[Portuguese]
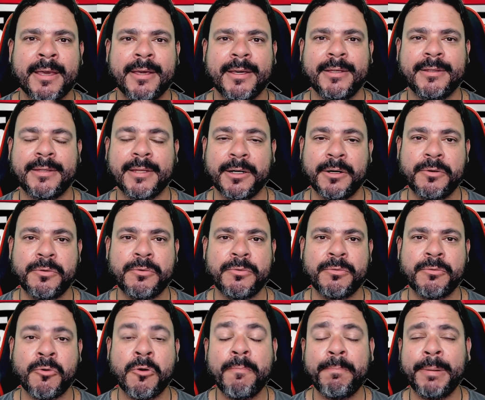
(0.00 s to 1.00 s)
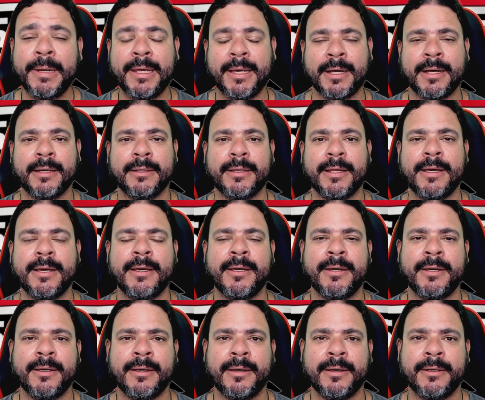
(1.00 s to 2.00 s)
Então complica,
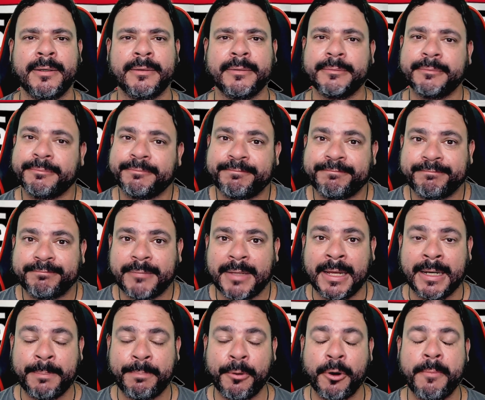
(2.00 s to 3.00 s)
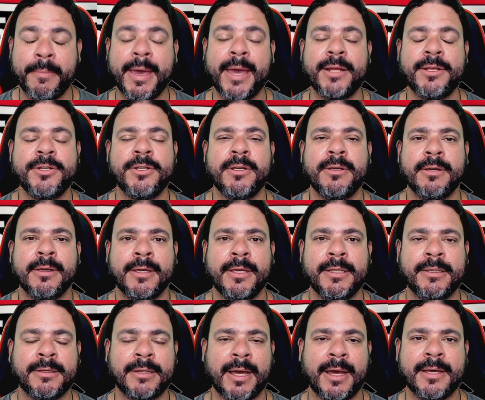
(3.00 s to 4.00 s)
né? Ele promete
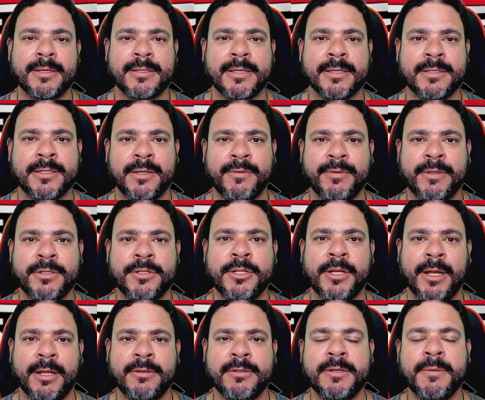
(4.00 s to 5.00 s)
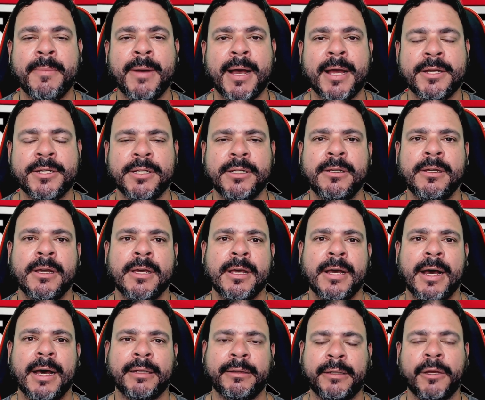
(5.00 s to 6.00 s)
quitar essas dívidas de direito de imagem
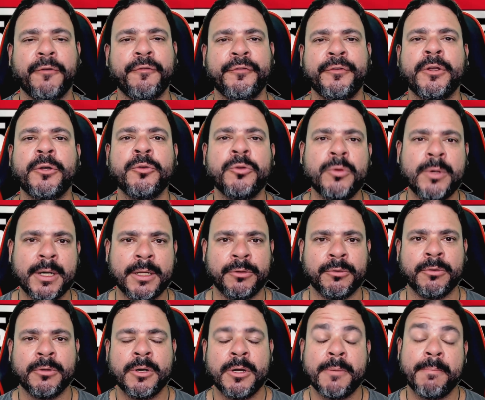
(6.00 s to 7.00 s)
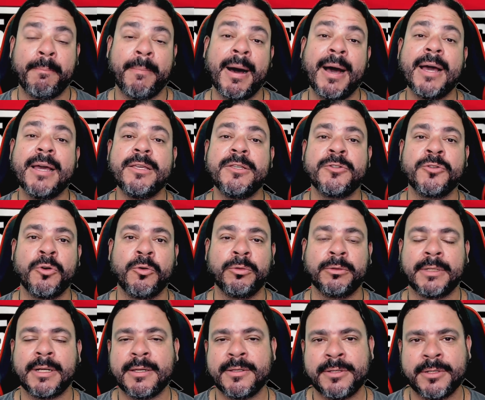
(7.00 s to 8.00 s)
até o final do ano, mais
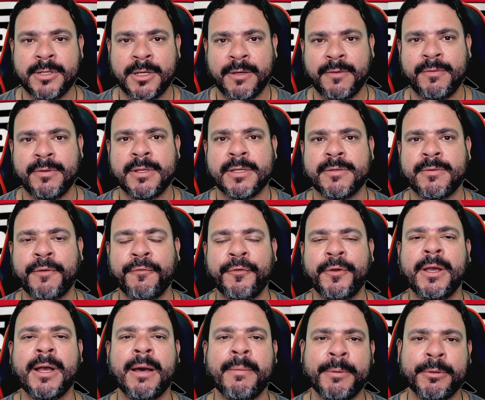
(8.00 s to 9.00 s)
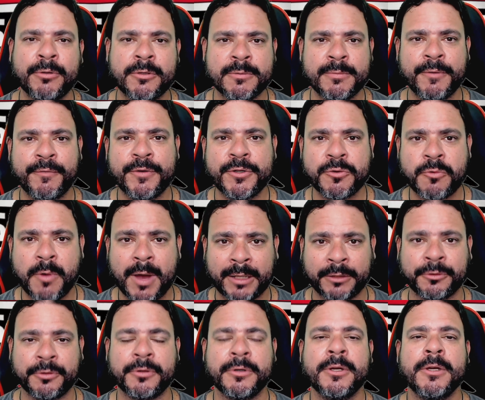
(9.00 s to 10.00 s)
outras dívidas vai ficar para
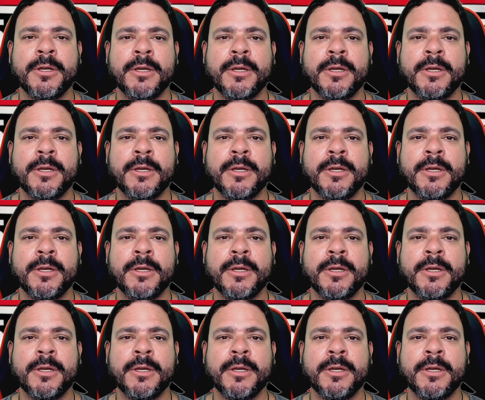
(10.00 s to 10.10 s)
2024.